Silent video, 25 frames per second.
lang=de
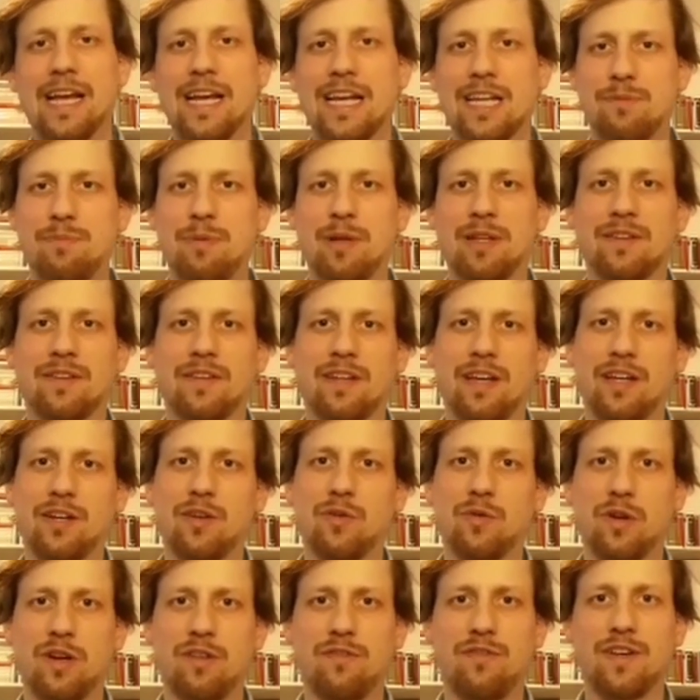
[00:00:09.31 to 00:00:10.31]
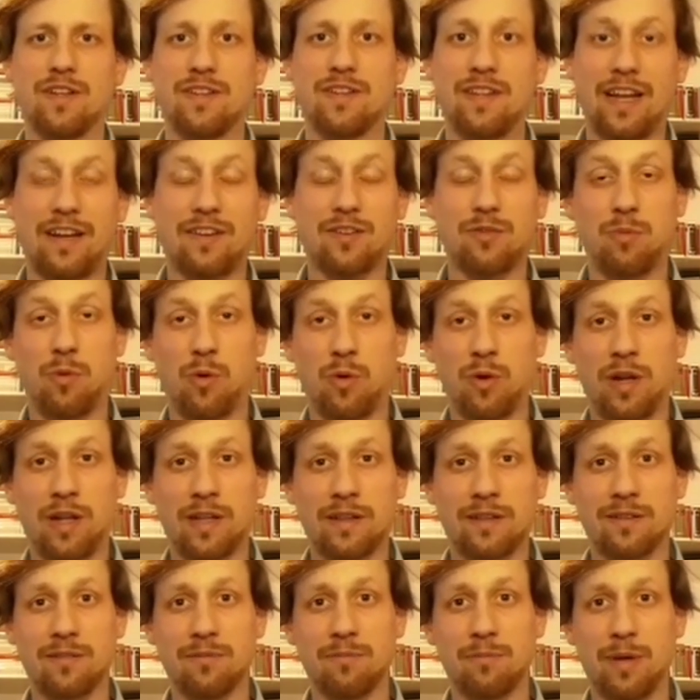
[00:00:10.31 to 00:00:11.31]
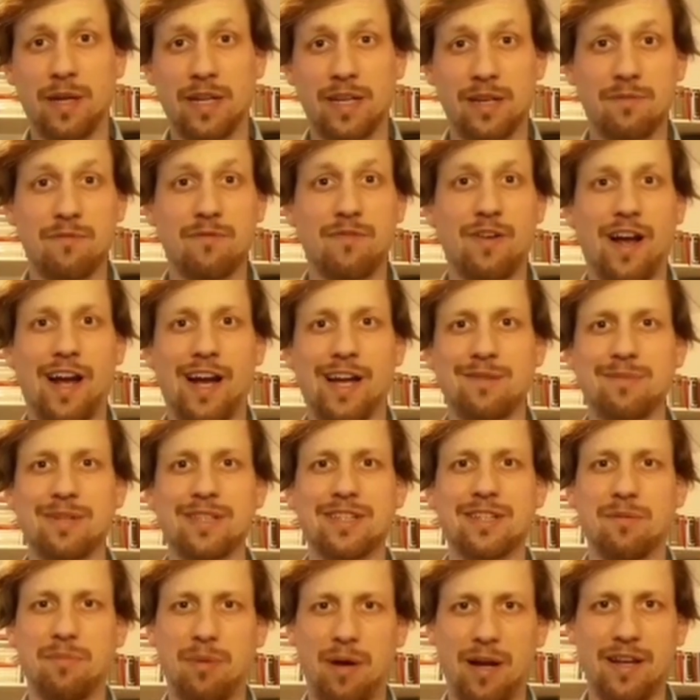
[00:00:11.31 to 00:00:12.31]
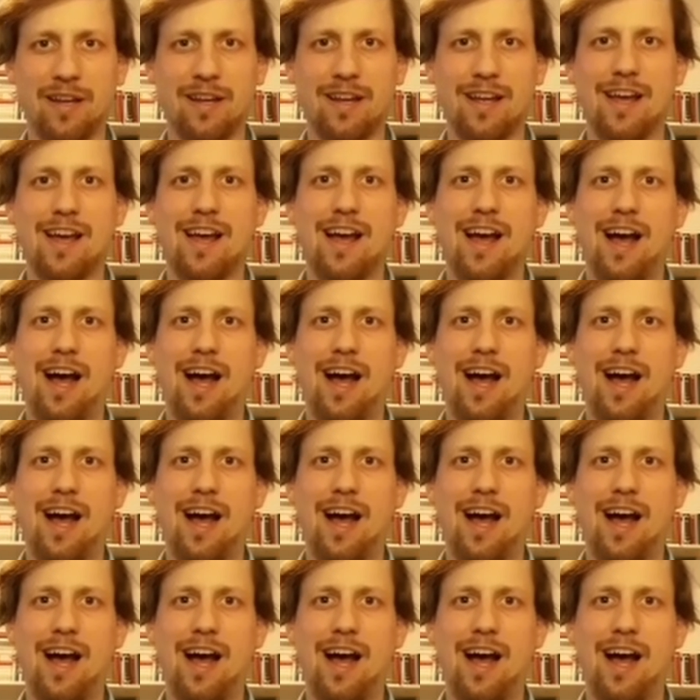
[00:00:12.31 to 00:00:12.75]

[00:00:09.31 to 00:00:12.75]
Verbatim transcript: Ich bin seit ungefähr sechs Monaten bei dem Verein mit dabei,